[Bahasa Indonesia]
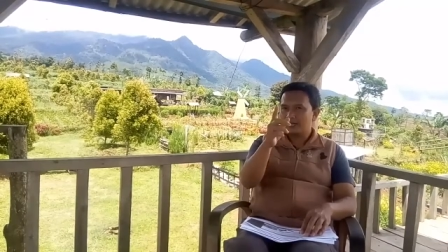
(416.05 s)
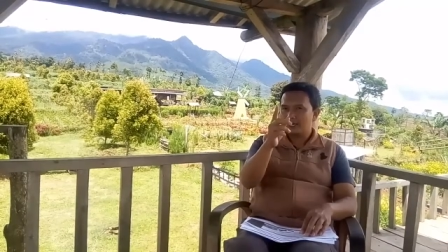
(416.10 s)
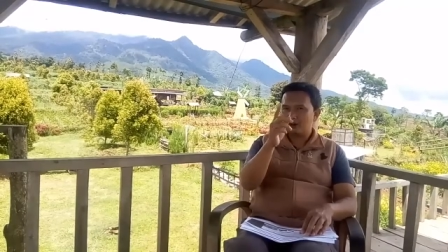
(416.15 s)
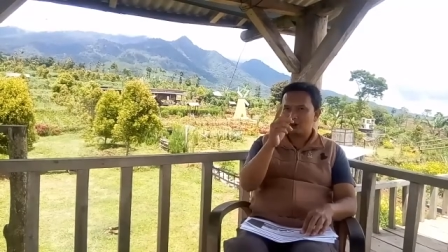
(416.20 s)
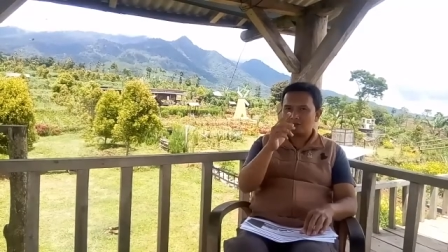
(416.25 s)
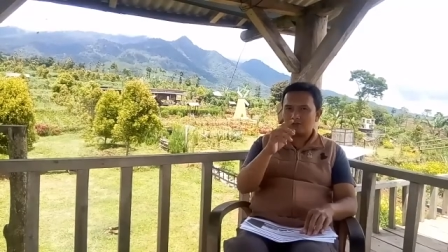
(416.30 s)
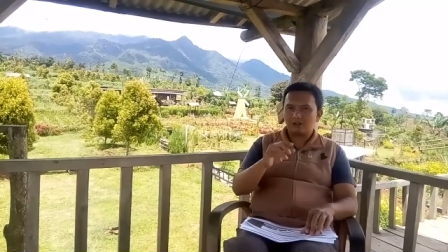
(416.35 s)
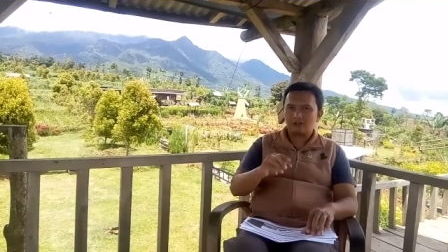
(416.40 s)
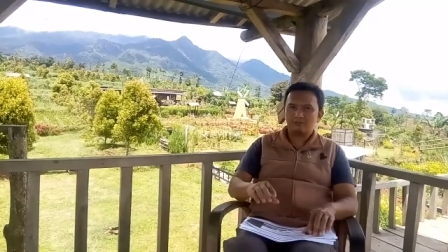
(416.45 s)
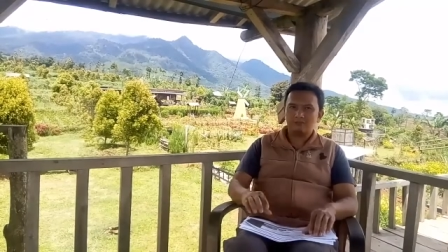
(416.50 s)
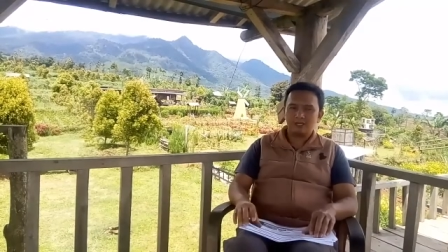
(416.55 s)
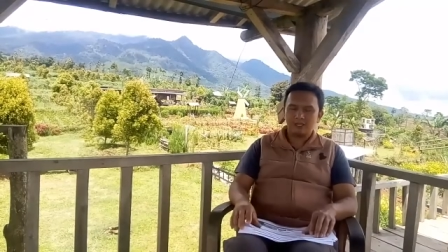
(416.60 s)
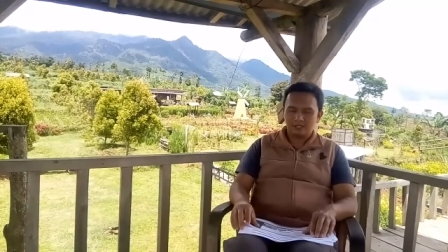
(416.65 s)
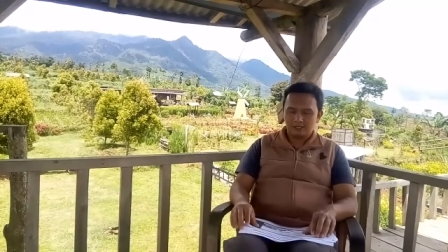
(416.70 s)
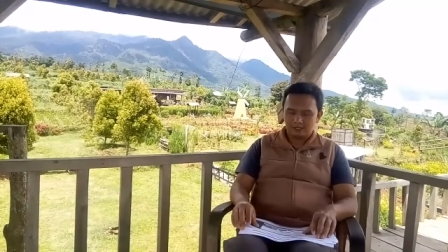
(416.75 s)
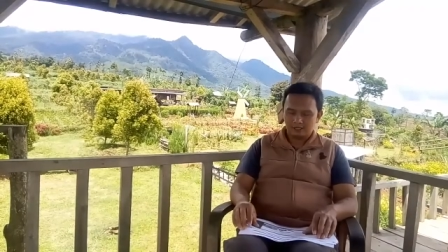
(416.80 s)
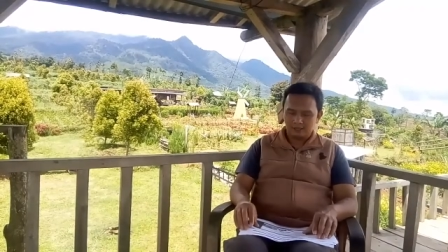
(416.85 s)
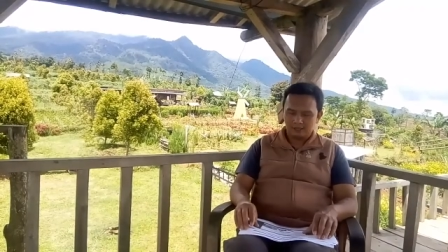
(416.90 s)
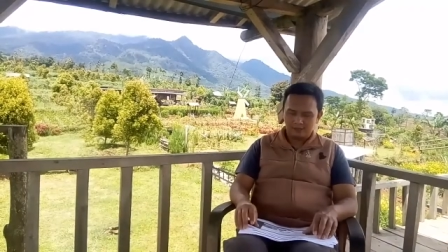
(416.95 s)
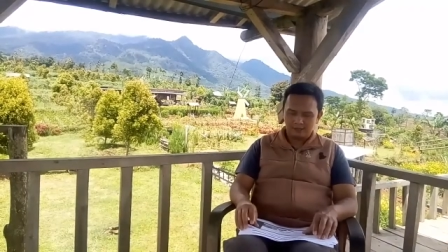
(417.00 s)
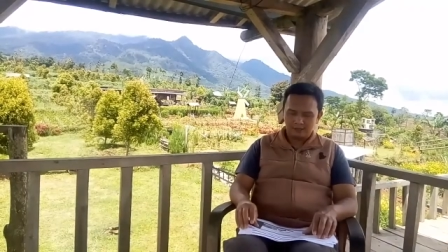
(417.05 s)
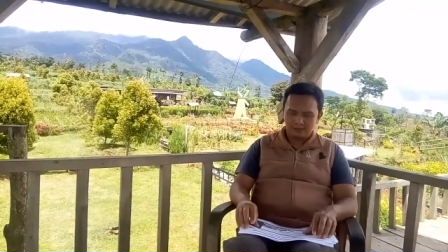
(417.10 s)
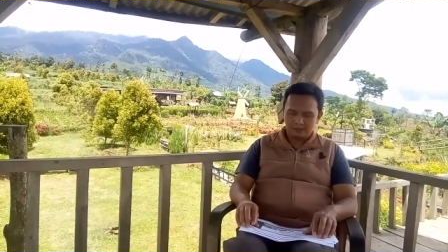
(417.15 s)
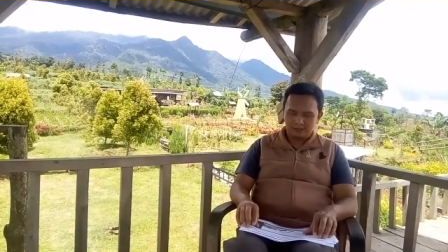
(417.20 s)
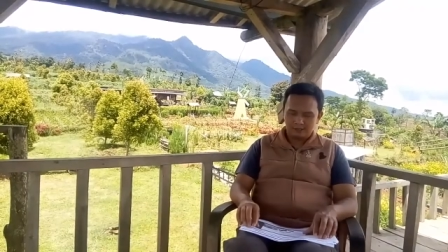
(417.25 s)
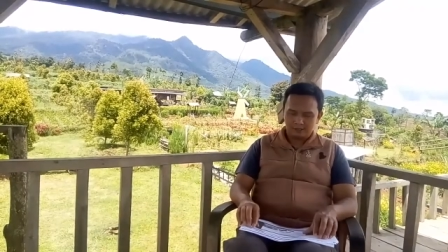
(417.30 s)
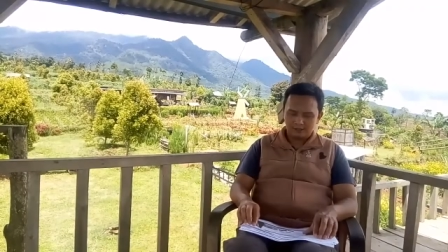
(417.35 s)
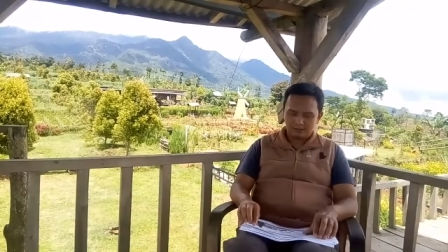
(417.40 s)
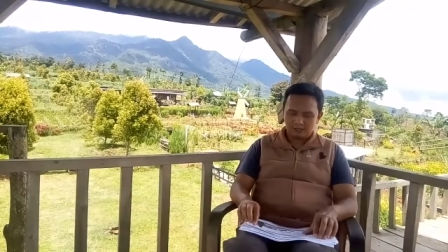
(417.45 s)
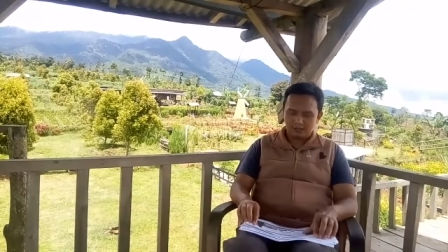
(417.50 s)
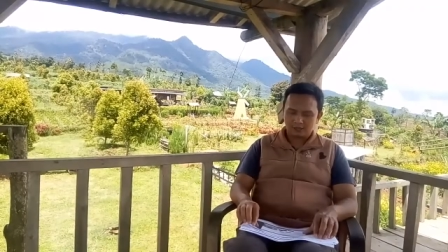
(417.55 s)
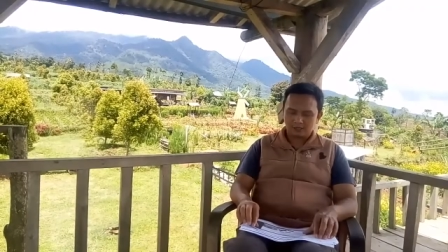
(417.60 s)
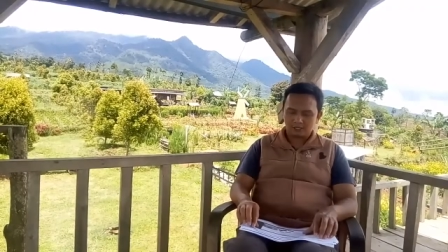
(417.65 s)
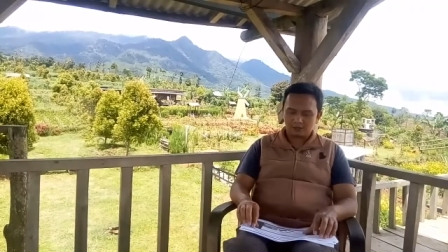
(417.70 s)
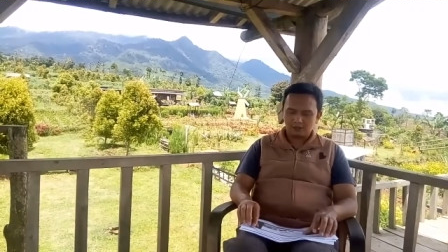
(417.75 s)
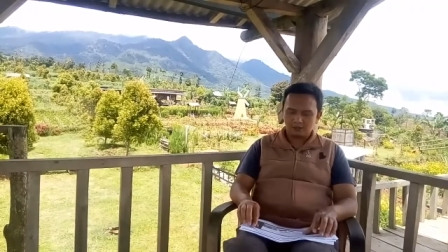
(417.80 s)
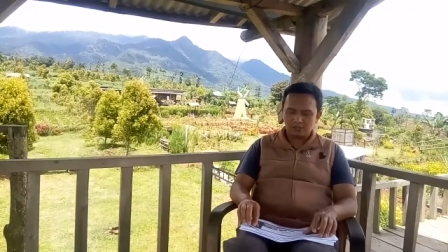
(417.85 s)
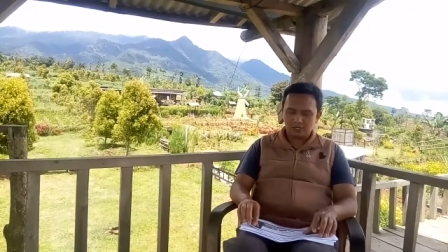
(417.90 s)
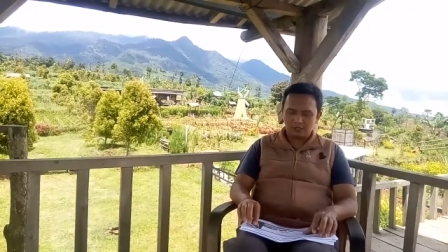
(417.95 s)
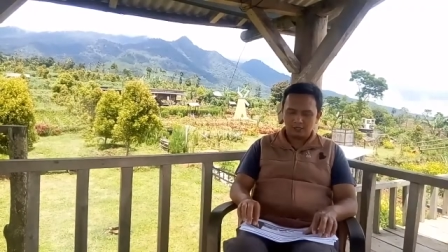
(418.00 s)
Eco farming salah
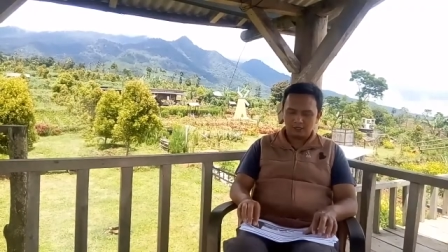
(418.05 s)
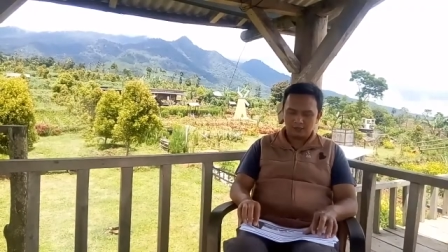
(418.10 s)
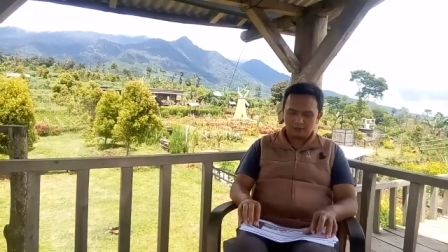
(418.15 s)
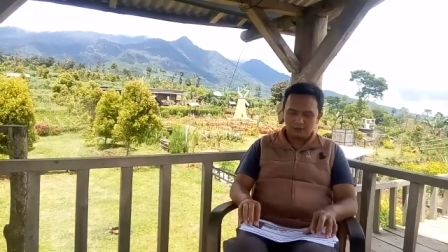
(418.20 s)
satunya.